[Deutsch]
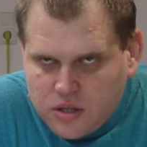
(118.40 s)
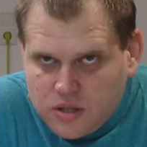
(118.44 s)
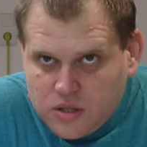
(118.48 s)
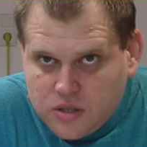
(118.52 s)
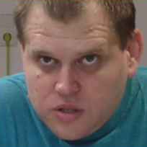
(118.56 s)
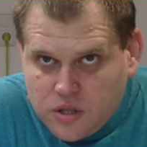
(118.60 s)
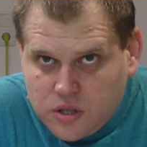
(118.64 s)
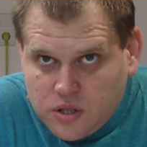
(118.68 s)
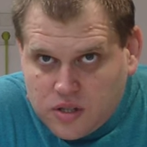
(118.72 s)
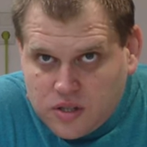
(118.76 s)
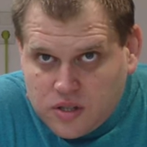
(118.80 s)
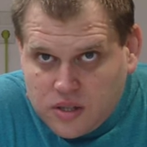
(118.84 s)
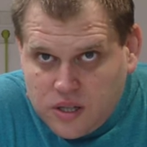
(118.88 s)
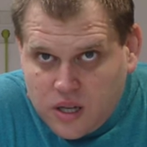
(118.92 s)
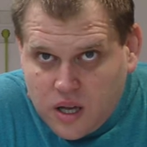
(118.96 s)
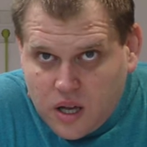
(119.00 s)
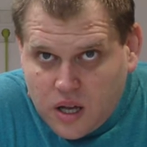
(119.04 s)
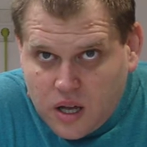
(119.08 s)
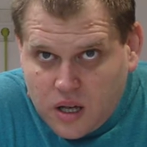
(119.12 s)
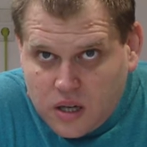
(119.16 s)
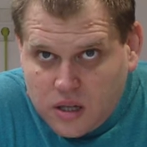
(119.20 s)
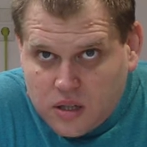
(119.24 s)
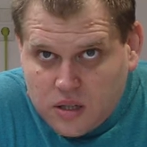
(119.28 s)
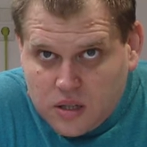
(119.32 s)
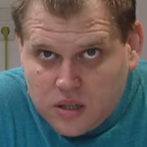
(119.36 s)
Sollte der
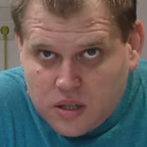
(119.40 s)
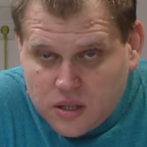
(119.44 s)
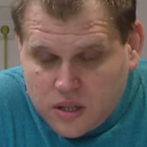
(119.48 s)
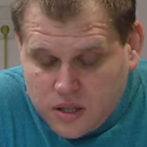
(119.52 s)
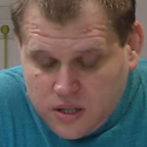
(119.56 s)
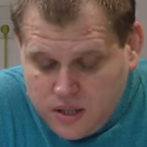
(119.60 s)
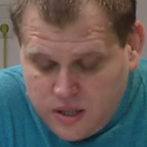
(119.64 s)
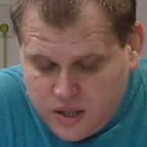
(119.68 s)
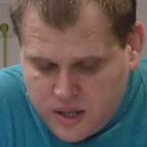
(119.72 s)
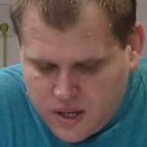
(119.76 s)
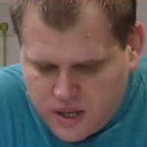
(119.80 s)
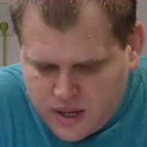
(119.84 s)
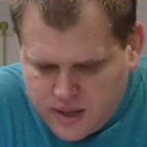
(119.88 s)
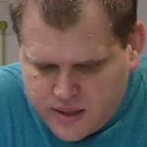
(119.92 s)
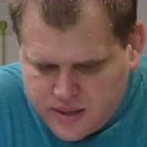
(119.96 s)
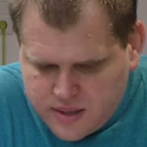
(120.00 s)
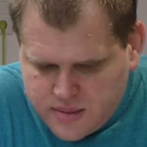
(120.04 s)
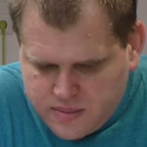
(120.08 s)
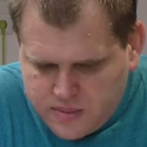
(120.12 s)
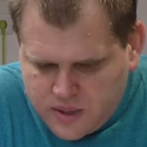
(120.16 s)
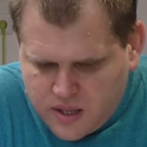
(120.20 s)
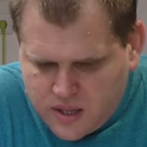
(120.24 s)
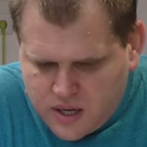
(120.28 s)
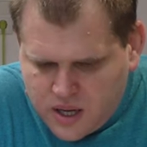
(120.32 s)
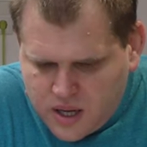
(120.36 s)
äh,
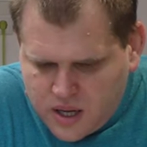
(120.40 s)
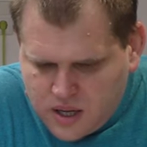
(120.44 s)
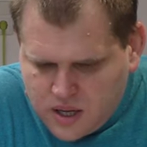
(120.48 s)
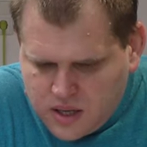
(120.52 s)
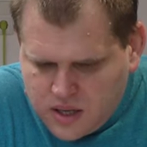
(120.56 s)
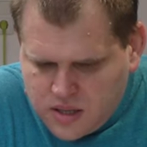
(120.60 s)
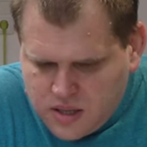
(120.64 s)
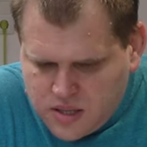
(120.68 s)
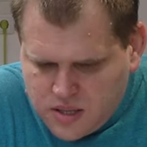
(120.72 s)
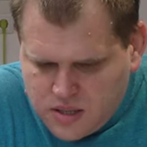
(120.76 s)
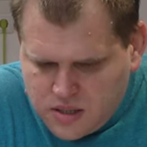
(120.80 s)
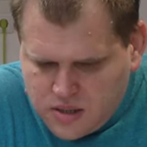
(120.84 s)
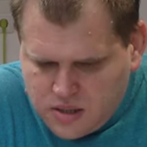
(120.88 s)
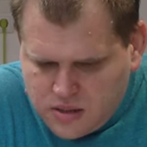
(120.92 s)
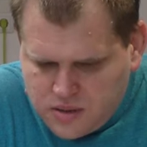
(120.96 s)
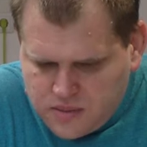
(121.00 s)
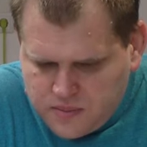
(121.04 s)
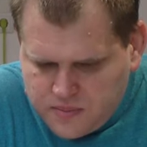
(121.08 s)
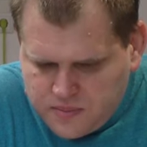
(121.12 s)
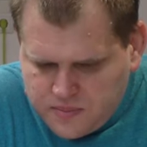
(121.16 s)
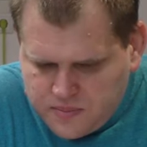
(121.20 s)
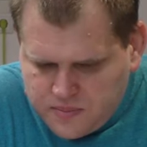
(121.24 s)
Kinderarzt mal nachrechnen.